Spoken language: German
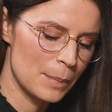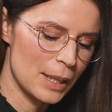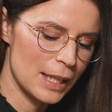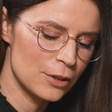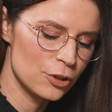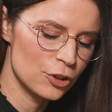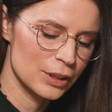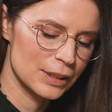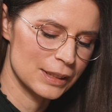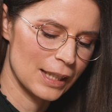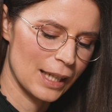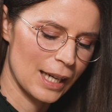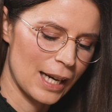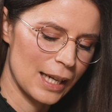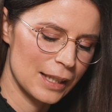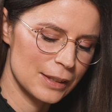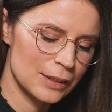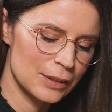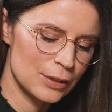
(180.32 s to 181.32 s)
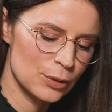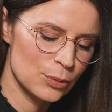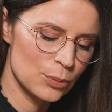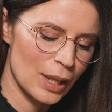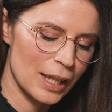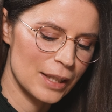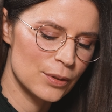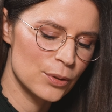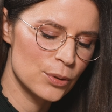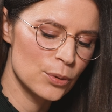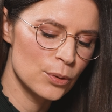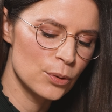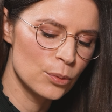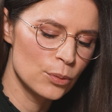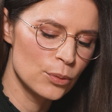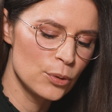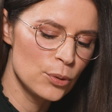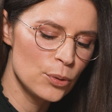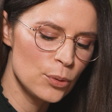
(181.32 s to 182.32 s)
Mensch ist geradezu ein
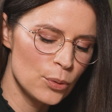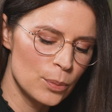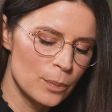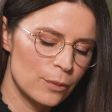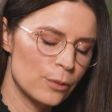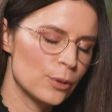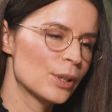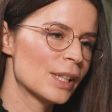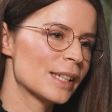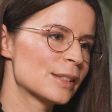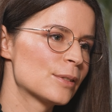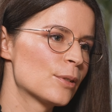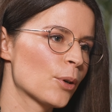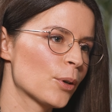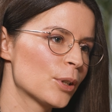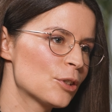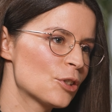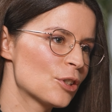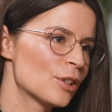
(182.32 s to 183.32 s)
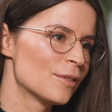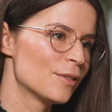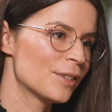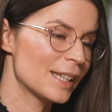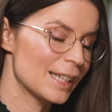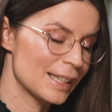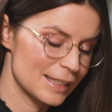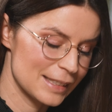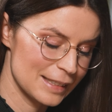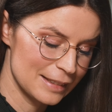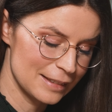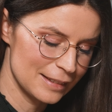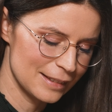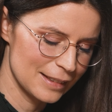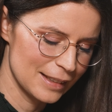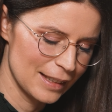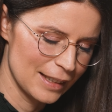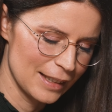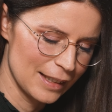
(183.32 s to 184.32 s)
Synonym für das deutsche Wesen